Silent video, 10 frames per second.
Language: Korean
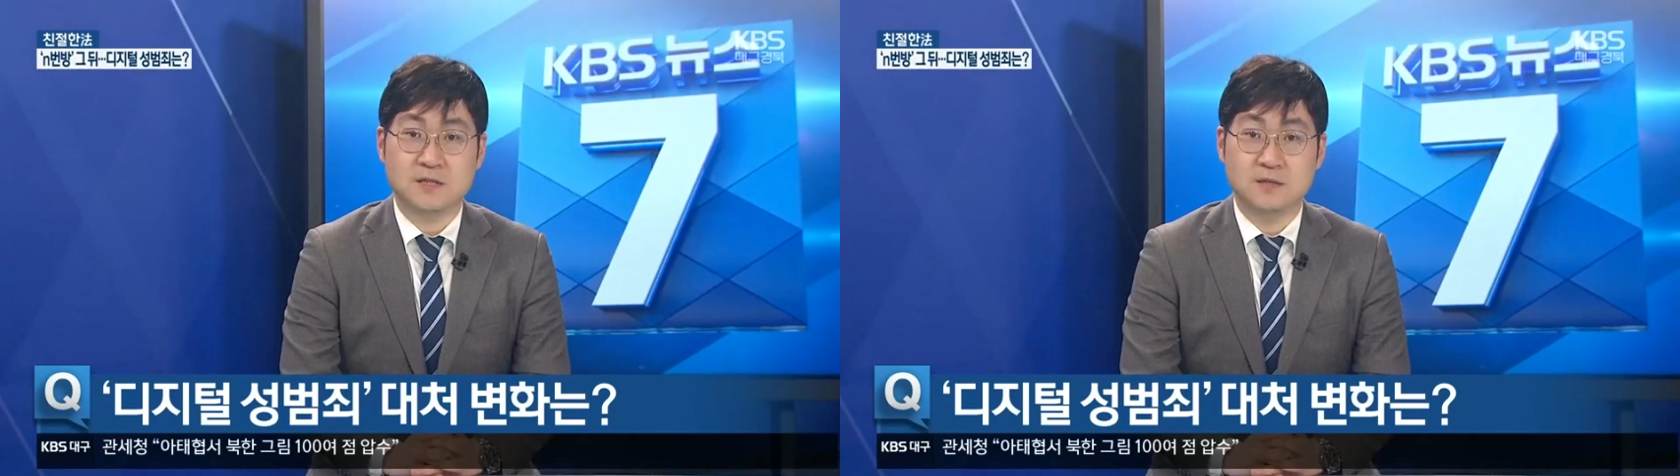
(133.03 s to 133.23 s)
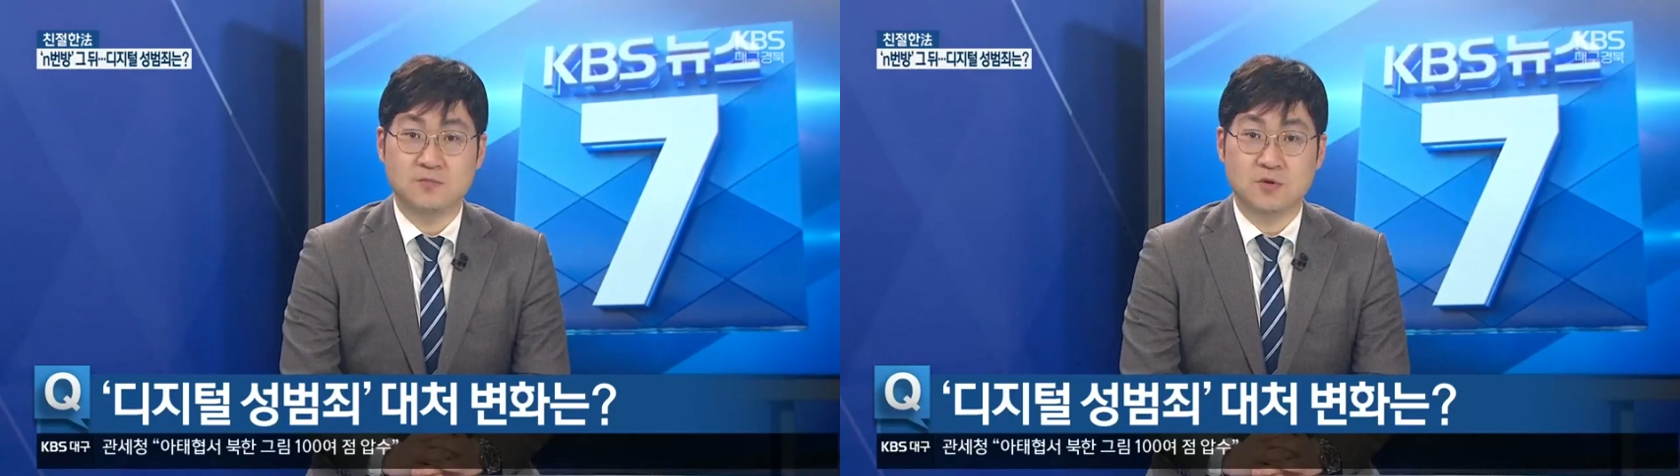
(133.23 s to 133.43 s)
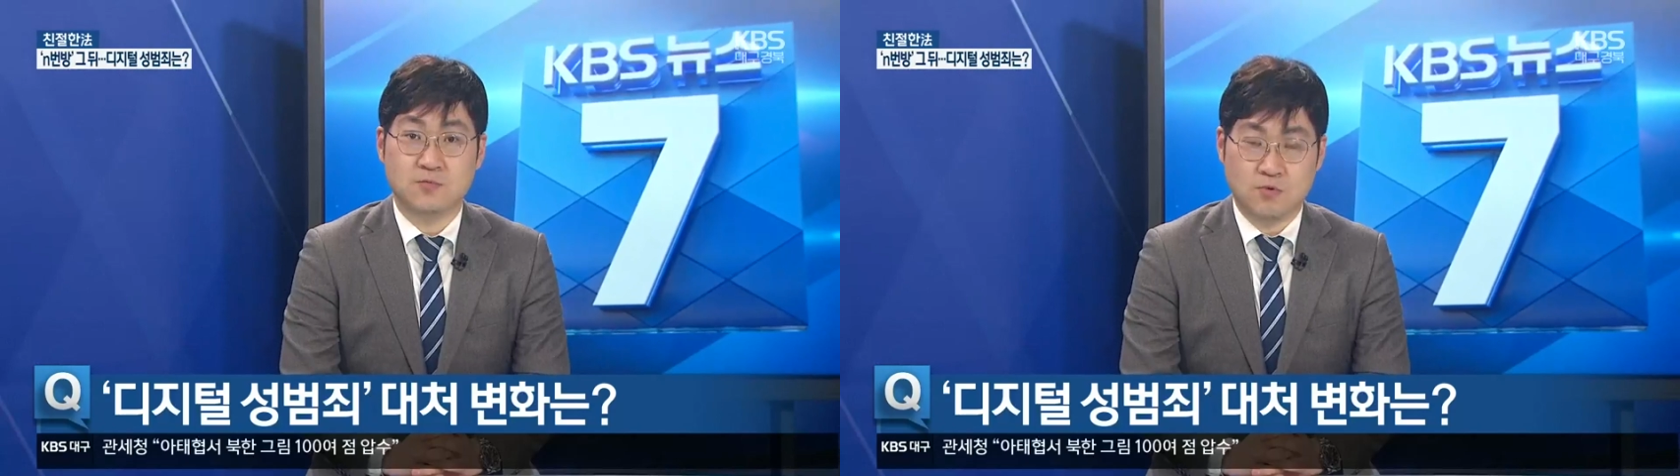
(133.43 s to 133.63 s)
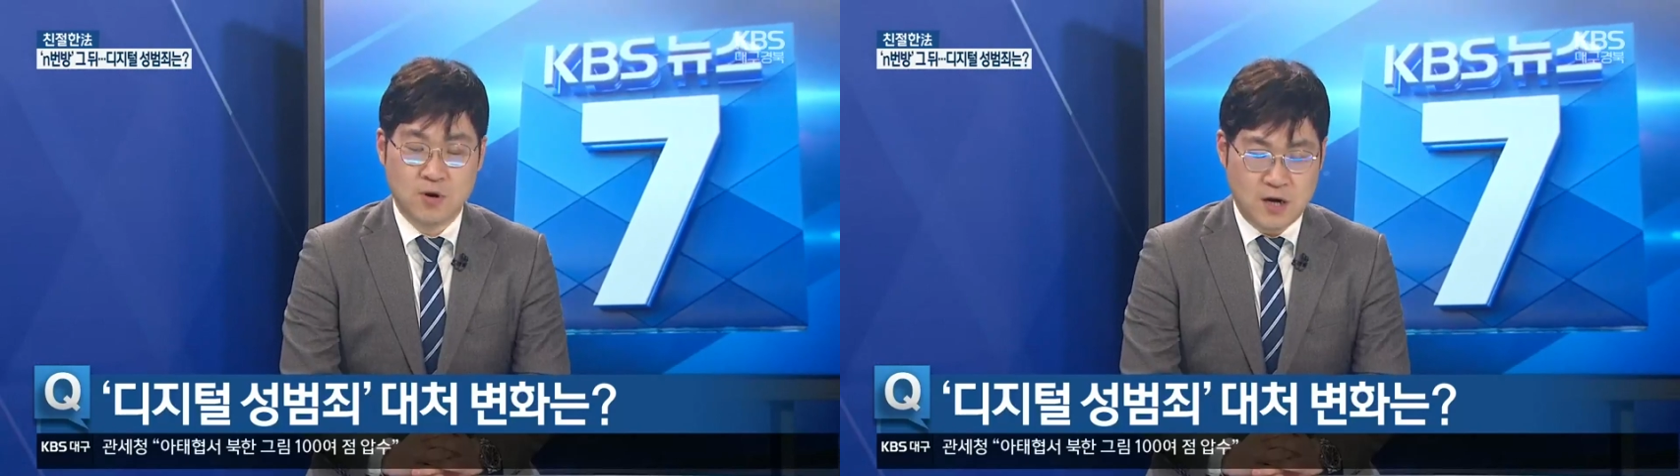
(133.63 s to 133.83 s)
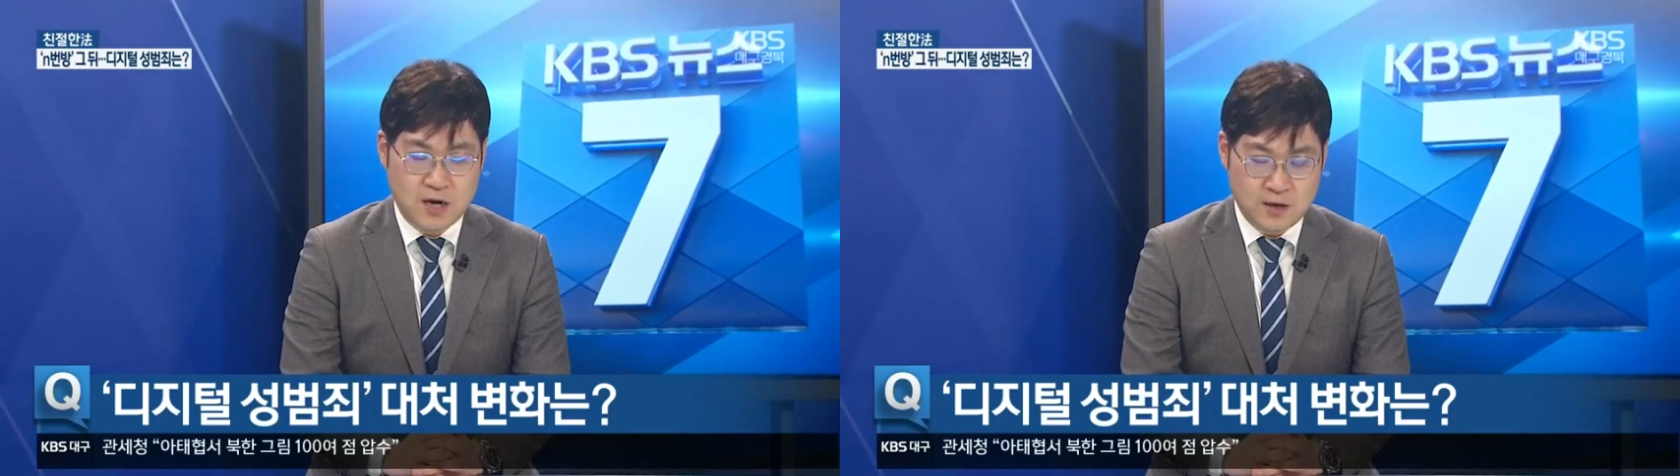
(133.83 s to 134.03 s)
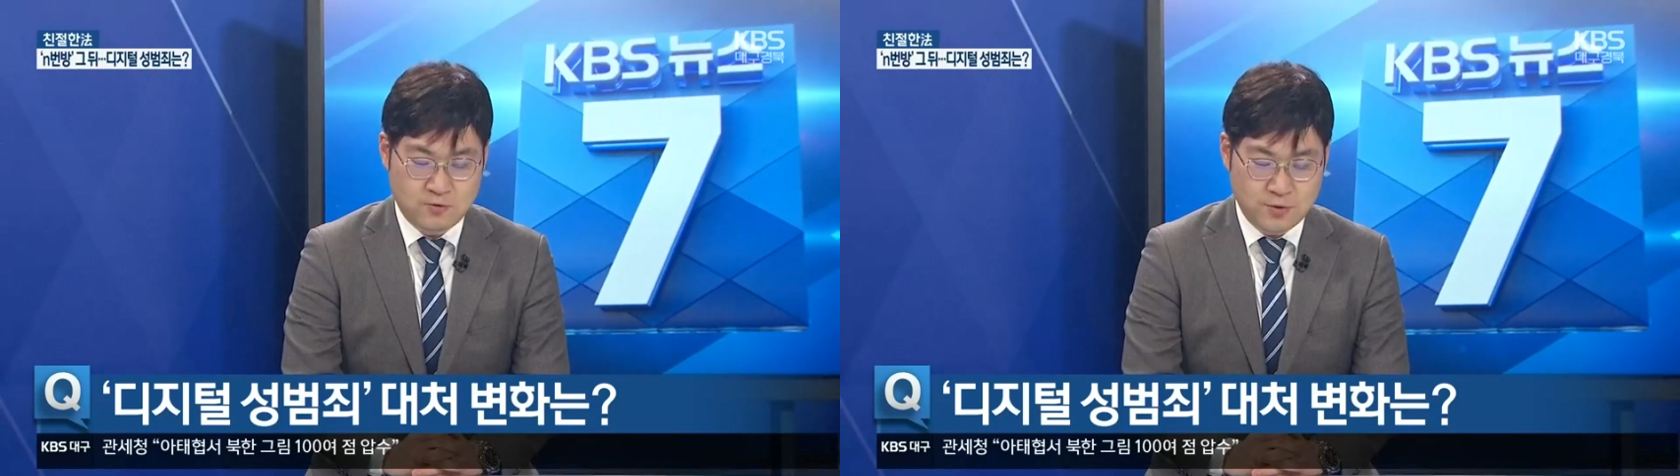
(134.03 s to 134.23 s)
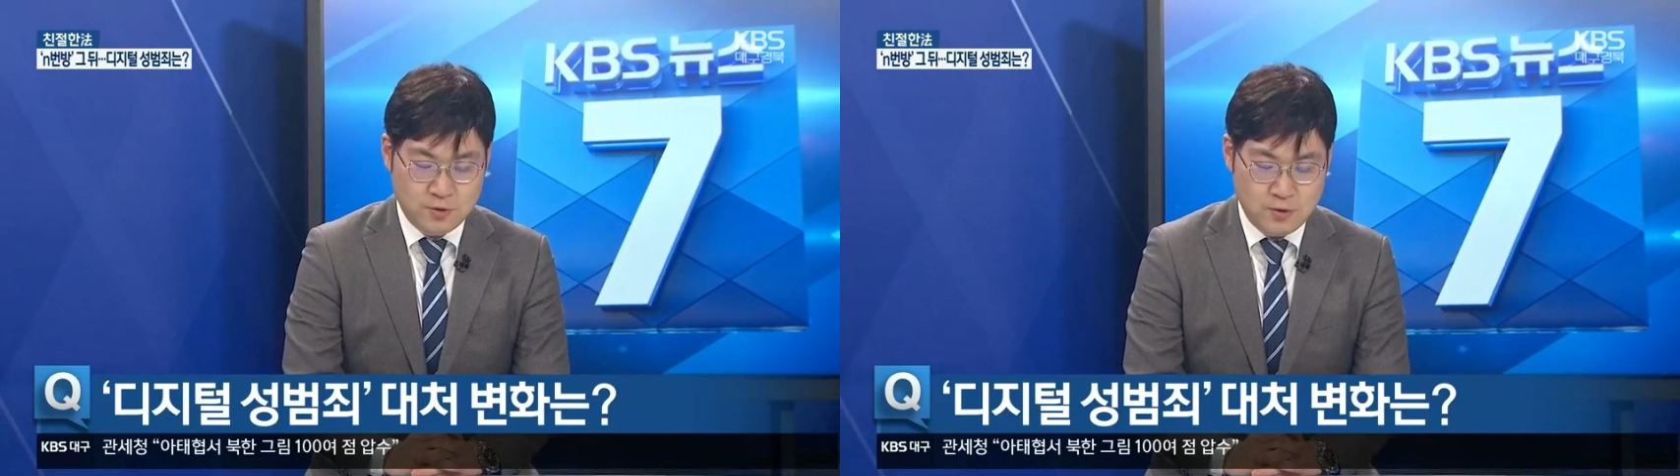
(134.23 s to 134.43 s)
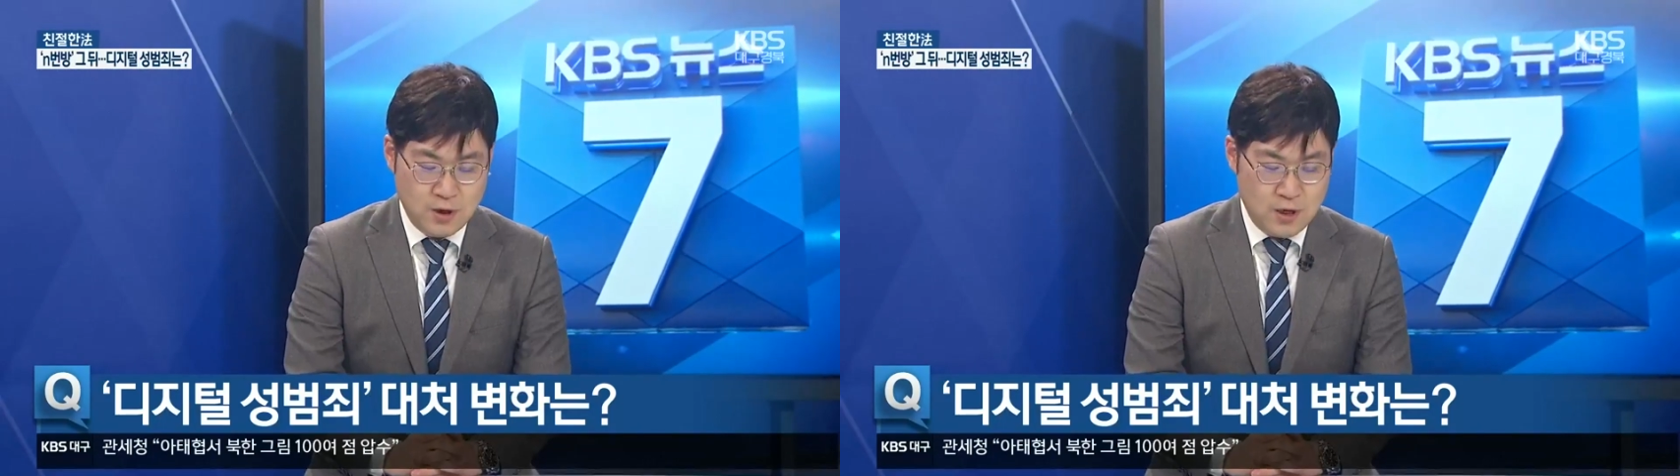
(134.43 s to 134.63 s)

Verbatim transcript: 의무를 부과했고요.